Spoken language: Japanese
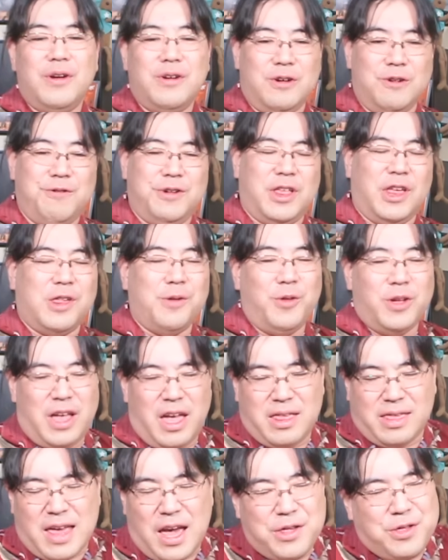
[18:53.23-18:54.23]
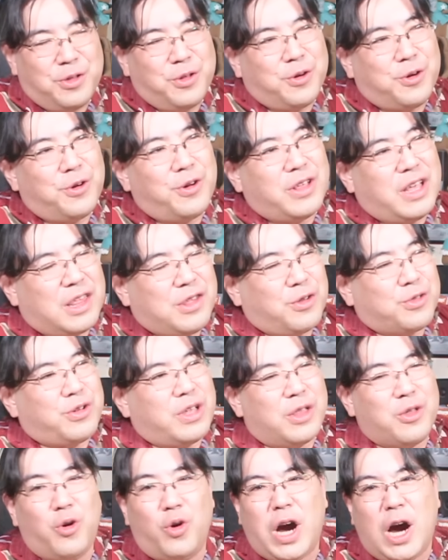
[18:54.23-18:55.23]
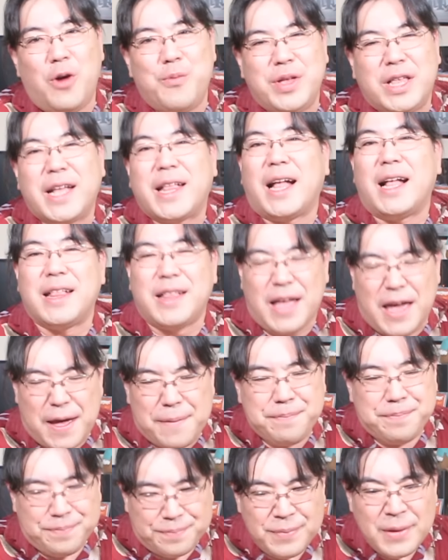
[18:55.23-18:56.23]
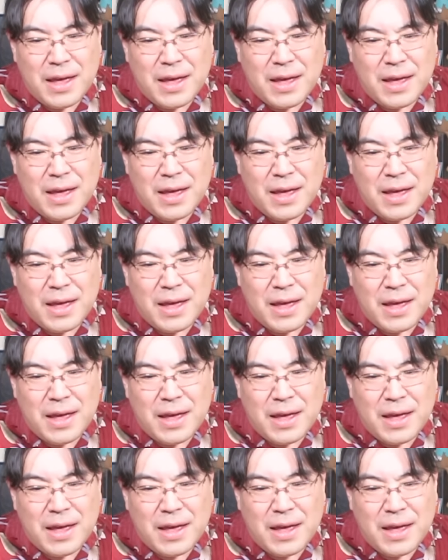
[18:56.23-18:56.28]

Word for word: うん、私もね最初の頃ねちょっとね動画を見てたんで